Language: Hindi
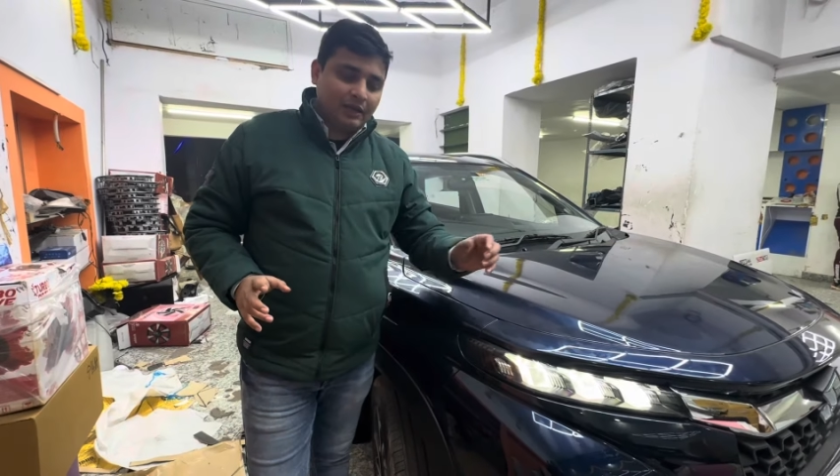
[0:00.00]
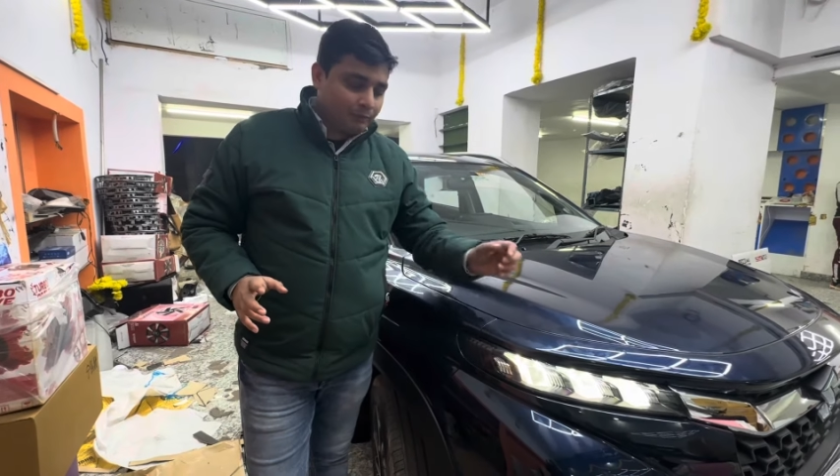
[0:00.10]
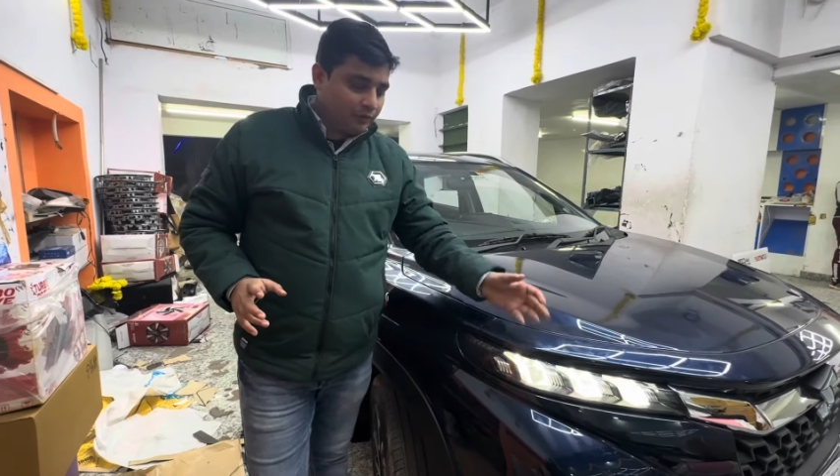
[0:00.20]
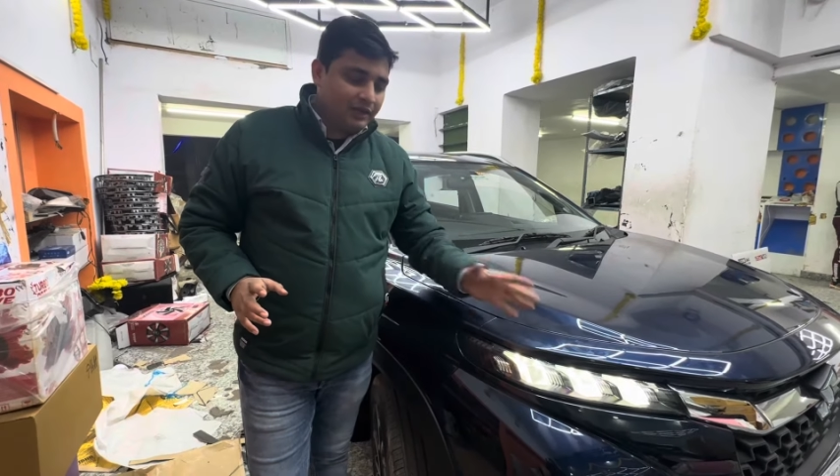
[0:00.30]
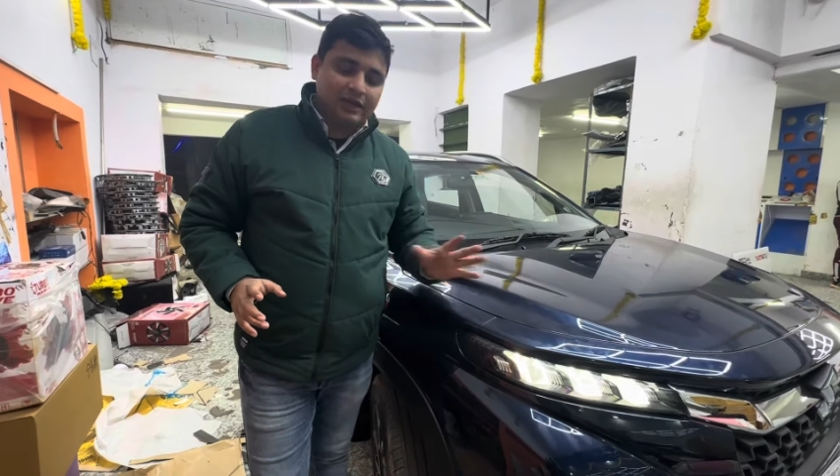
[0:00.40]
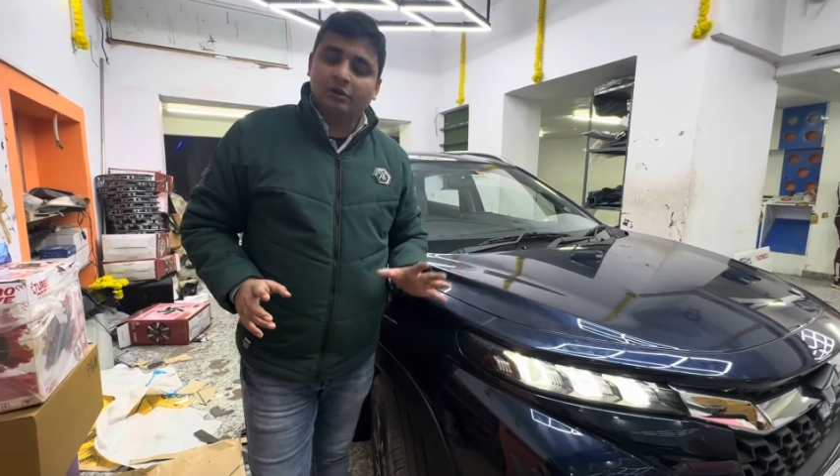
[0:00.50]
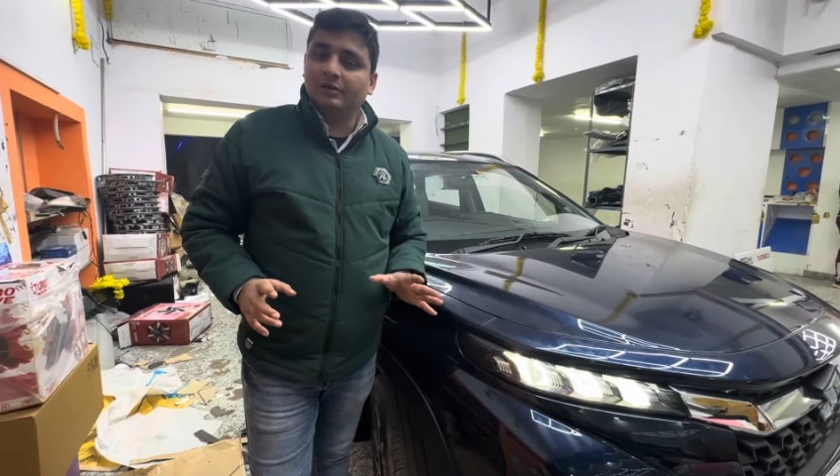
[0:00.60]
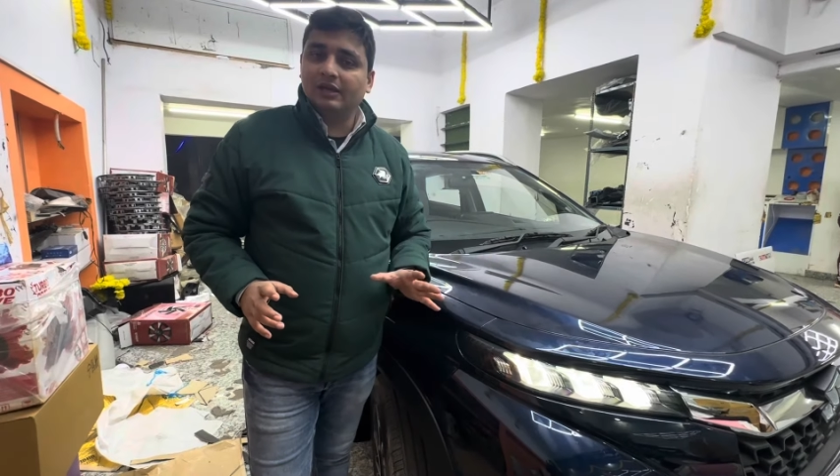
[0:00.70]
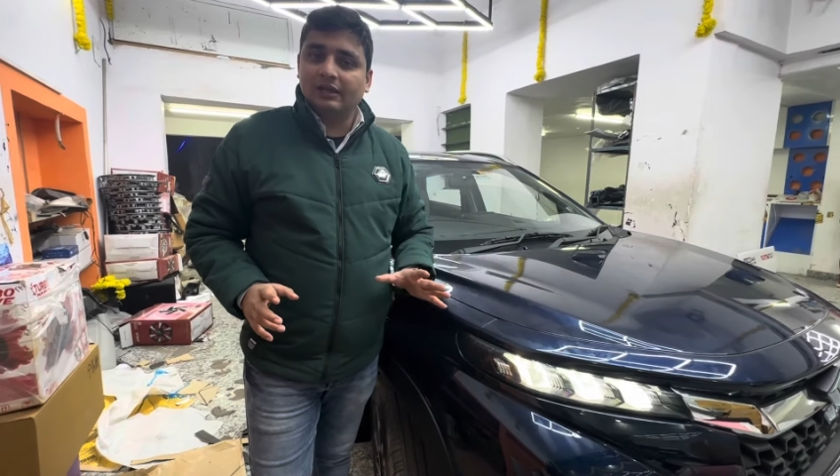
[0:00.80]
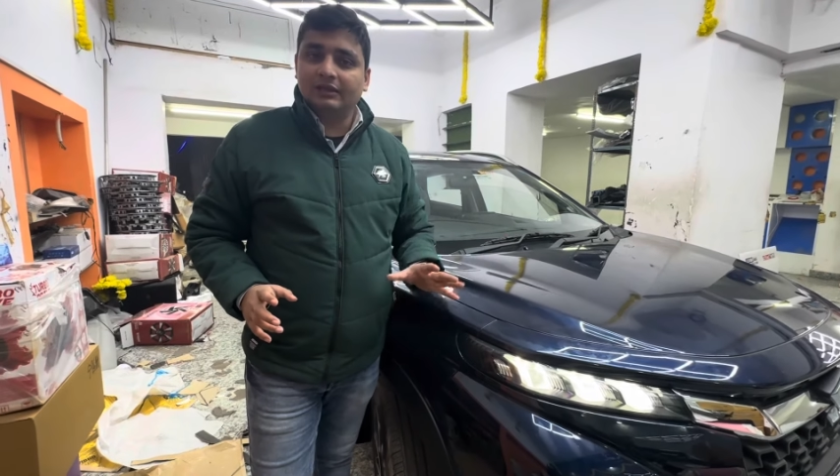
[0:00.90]
आपको डेयरो
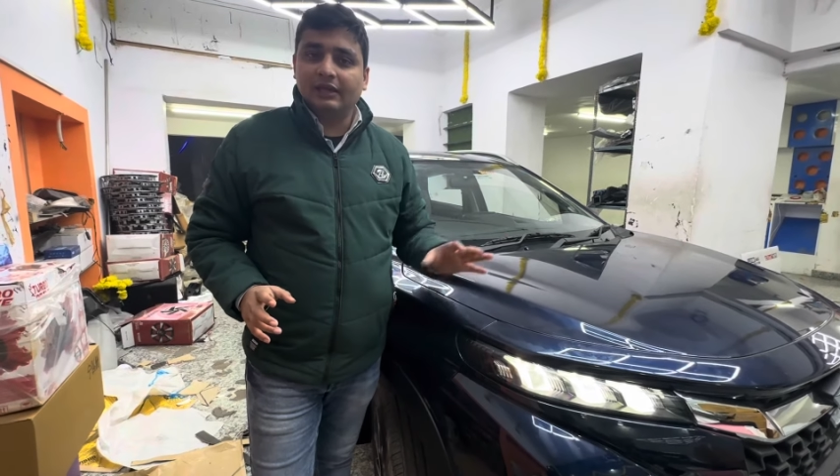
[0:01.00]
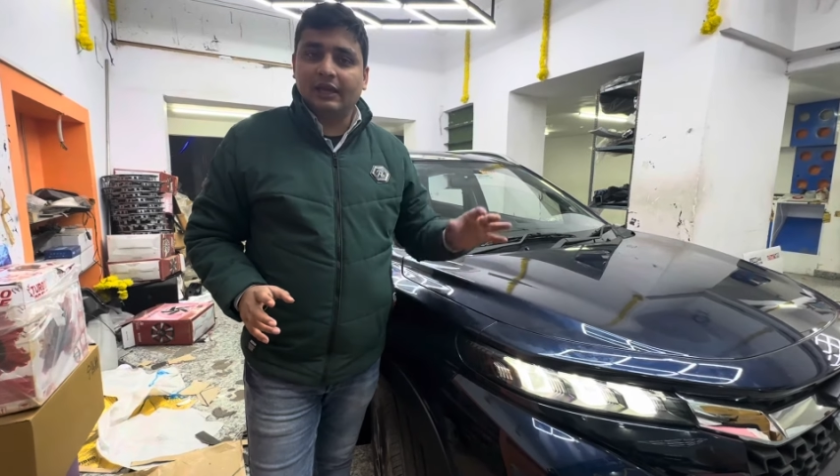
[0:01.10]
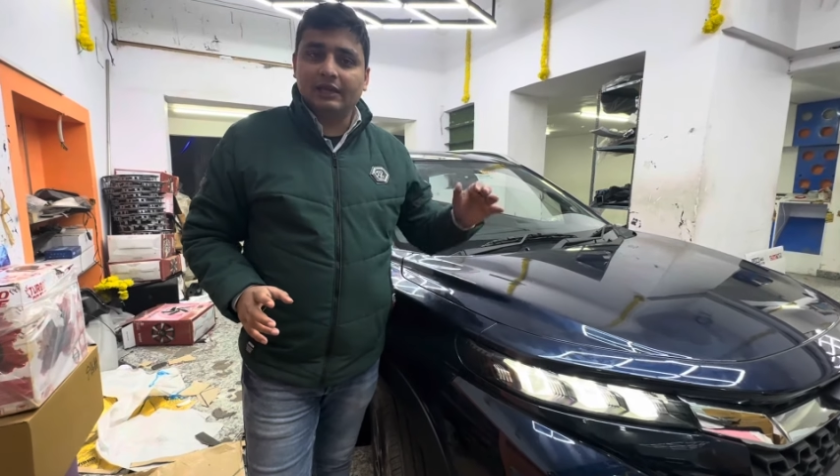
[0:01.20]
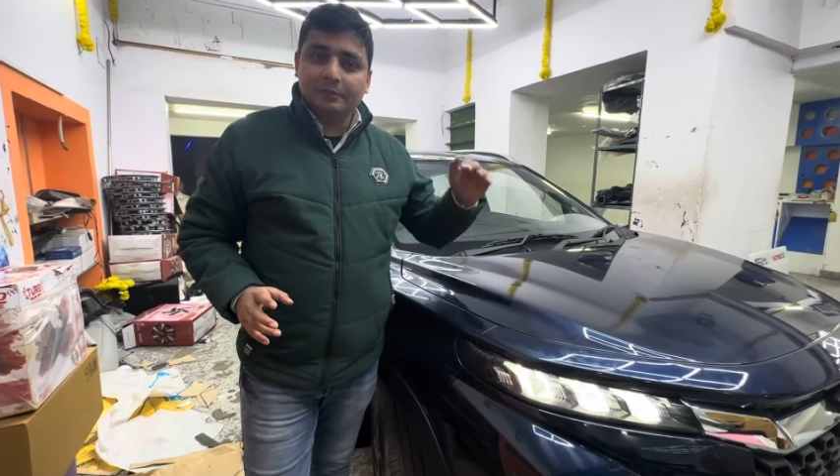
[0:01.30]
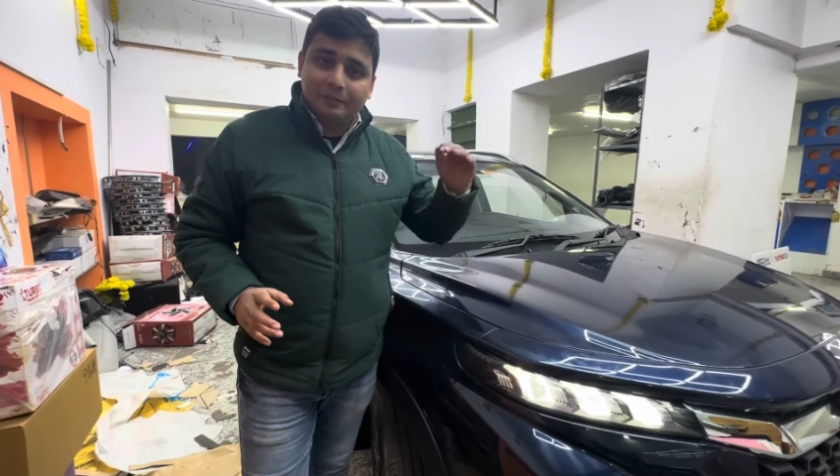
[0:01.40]
मिल जाती है कि